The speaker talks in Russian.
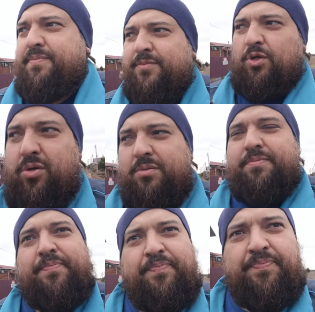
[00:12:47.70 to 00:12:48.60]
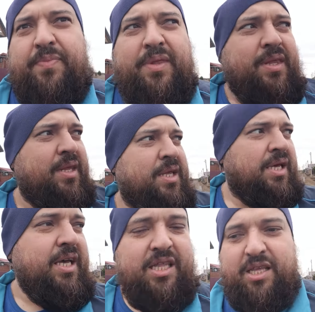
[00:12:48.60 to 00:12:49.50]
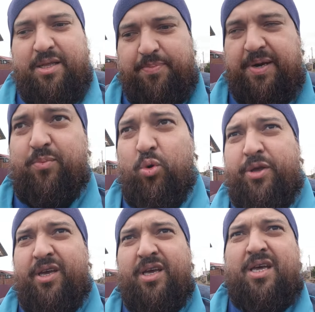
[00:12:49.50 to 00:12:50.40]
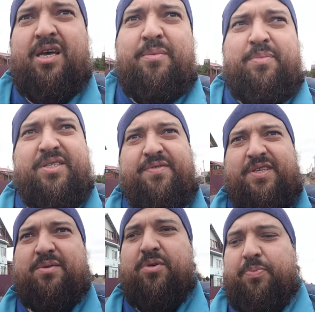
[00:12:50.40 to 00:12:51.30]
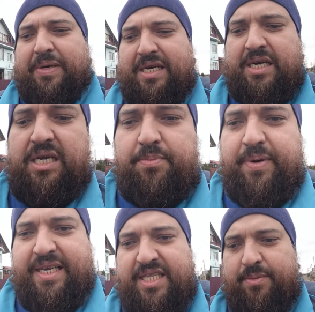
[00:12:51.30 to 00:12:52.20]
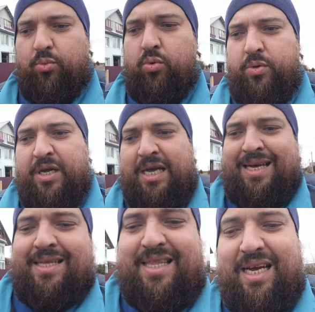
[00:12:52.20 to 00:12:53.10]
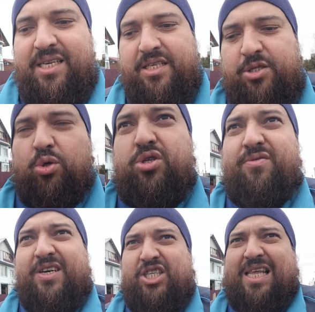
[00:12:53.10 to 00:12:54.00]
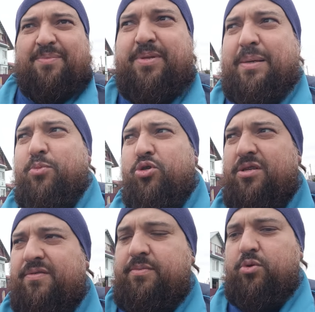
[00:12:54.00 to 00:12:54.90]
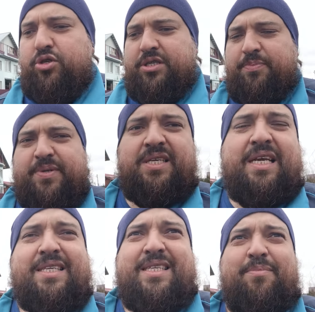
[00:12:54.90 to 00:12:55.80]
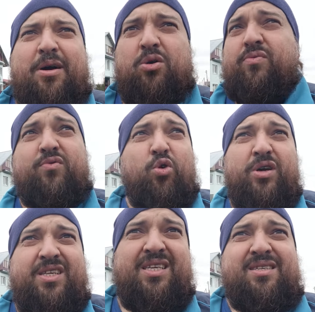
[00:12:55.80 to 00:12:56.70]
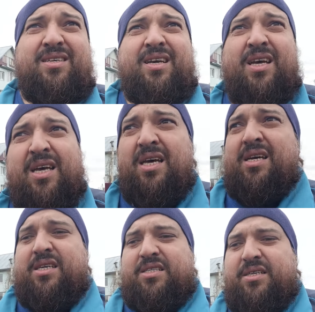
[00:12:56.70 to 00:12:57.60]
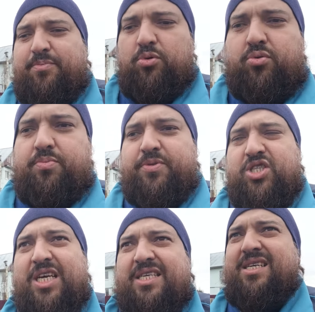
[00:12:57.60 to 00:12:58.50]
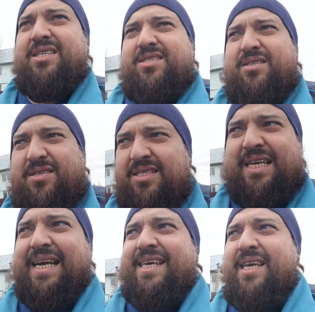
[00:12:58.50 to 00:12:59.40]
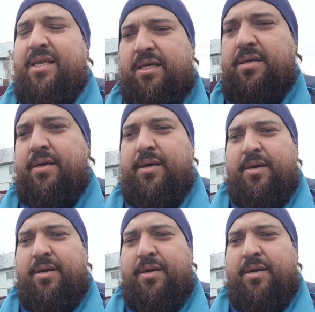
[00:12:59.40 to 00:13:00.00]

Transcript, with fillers: Но это напрямой без видимых преград, поэтому дальность тоже важна, потому что вы можете потерять собаку в городе, где будут мешать строение